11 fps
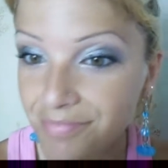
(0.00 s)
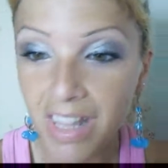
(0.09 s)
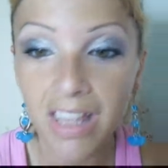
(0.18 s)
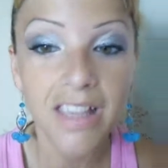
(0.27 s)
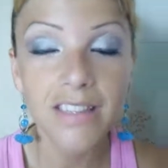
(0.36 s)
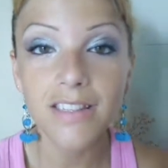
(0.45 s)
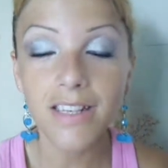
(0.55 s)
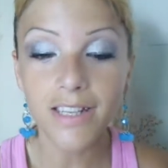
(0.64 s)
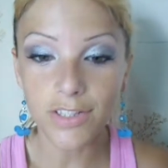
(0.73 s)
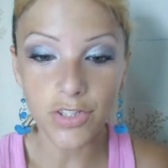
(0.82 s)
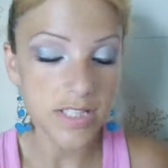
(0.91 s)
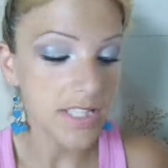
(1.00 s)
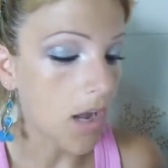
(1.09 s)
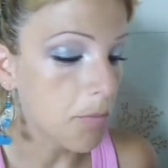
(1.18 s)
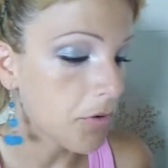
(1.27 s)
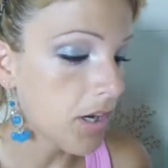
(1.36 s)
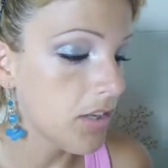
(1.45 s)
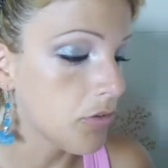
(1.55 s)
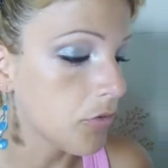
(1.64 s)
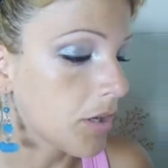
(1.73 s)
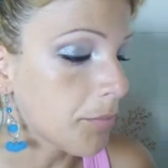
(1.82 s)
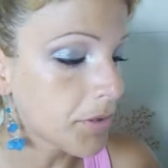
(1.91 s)
direi che ci siamo allora
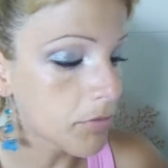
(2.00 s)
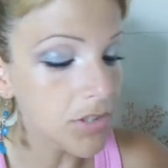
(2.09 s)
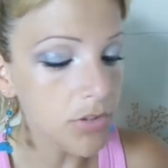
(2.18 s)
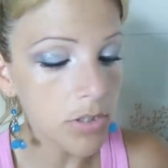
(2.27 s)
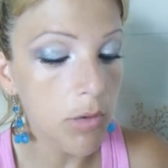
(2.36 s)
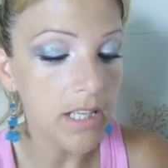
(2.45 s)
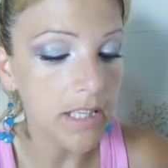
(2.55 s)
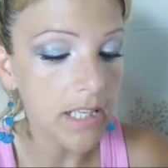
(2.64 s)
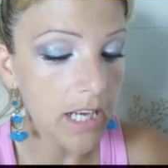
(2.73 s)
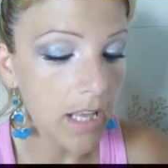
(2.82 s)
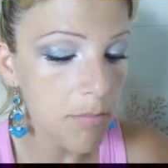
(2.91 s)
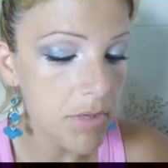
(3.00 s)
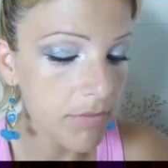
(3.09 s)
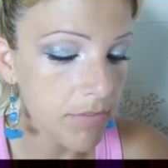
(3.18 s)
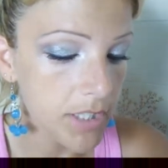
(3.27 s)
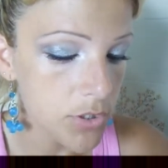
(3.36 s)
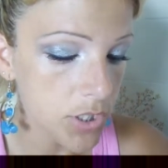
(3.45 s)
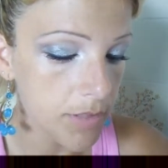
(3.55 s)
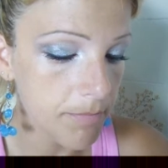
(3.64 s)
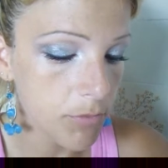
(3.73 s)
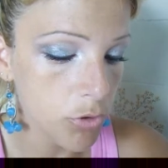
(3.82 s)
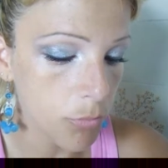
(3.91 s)
per quanto riguarda le labbra invece
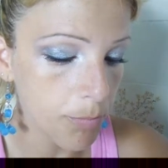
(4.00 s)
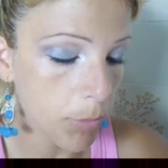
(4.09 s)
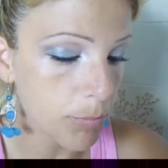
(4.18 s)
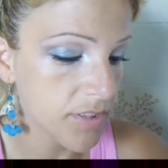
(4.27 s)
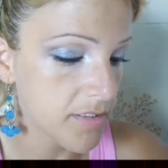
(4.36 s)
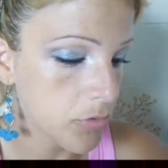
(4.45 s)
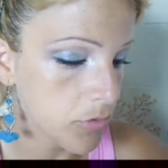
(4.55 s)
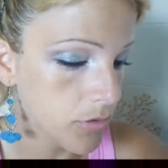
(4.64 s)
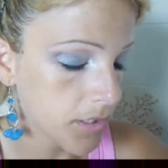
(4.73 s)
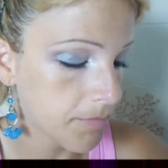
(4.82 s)
doppia opzione